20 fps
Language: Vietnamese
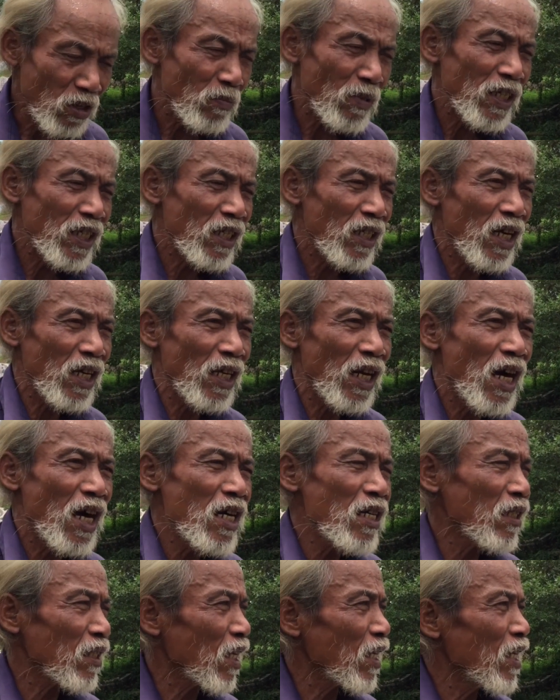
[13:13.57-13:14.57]
như mấy cái người
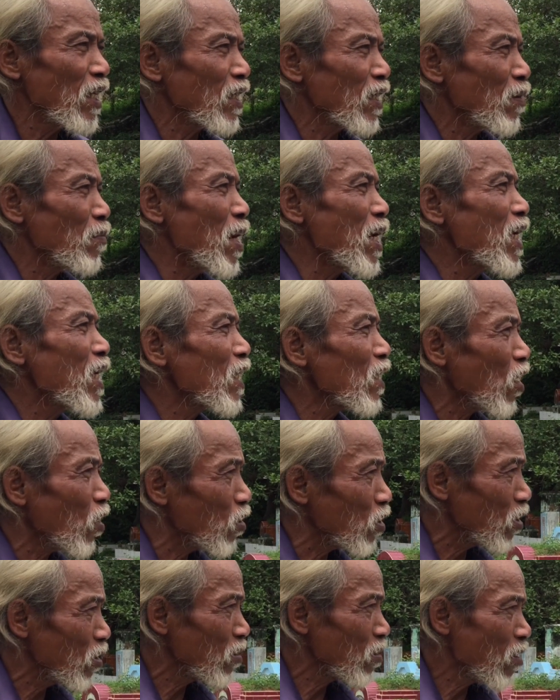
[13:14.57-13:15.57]
lớn người ta đi người ta mất hết
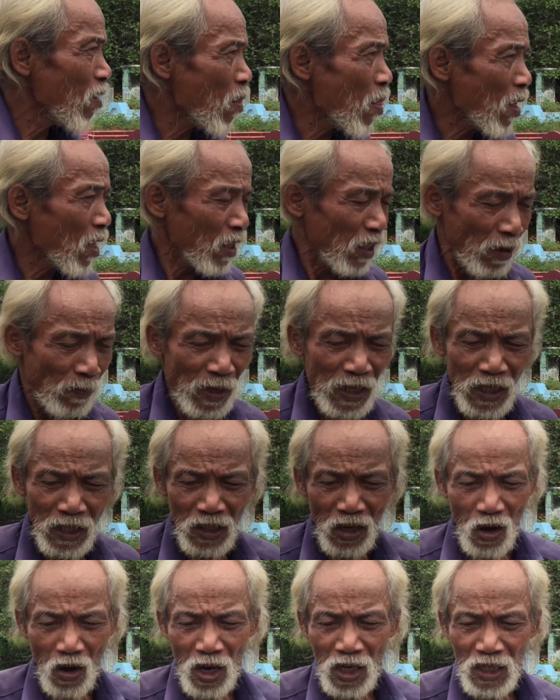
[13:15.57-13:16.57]
rồi. Thì mấy đứa
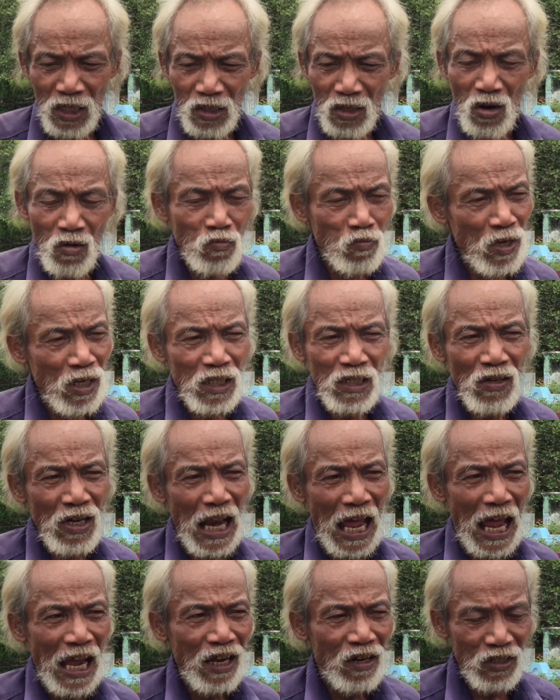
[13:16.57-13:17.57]
nhỏ giờ nó không biết nó
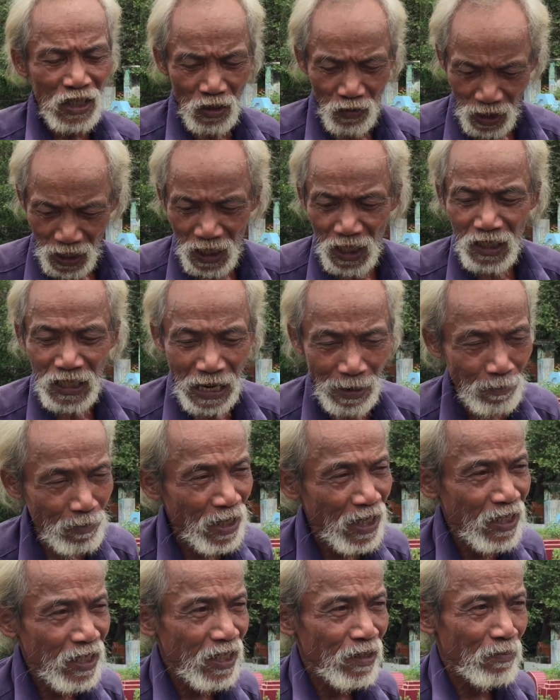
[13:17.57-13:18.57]
lạ, còn nhiều khi nó nằm
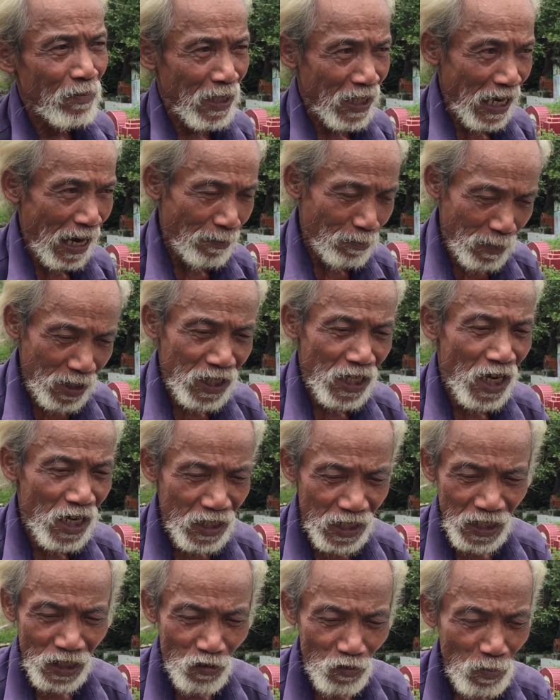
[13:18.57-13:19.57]
dưới đó, mình nằm ở
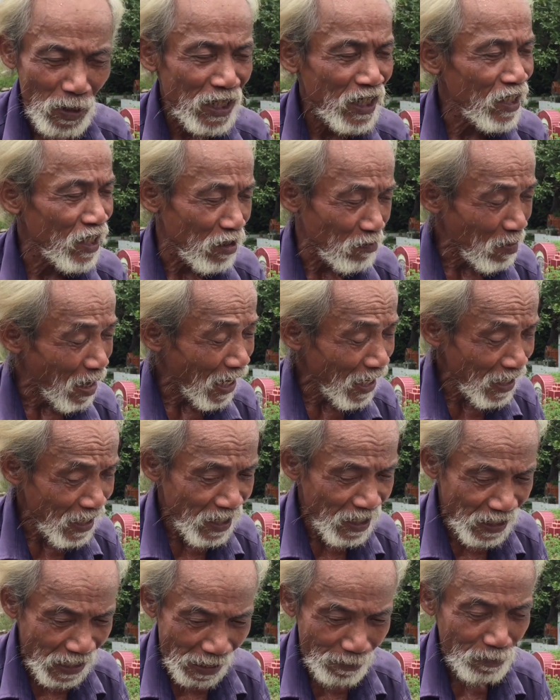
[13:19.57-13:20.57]
trên ví dụ mấy cái người mới
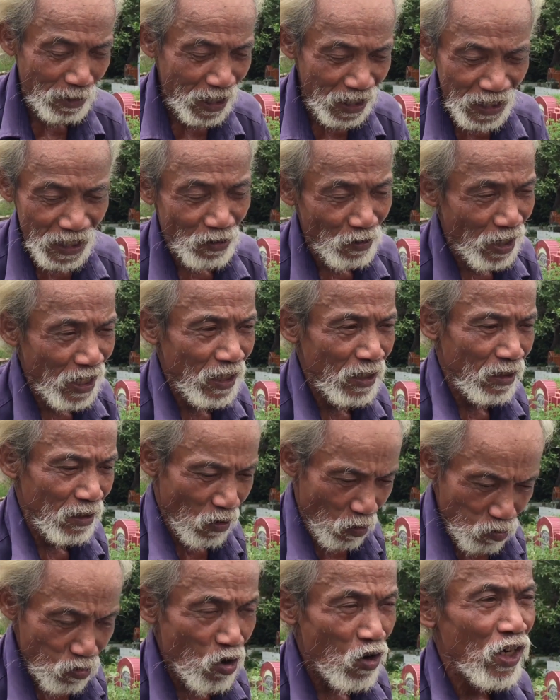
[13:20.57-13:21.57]
đó nằm với nhiều khi
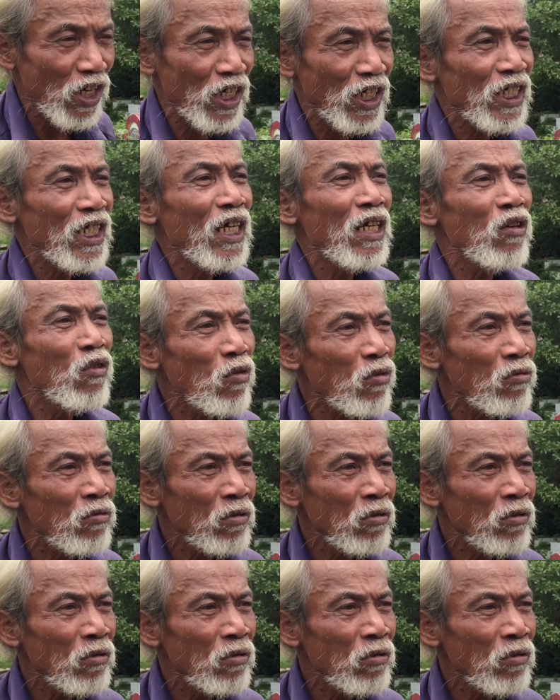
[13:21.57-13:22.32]
cũng có người ở dưới luôn.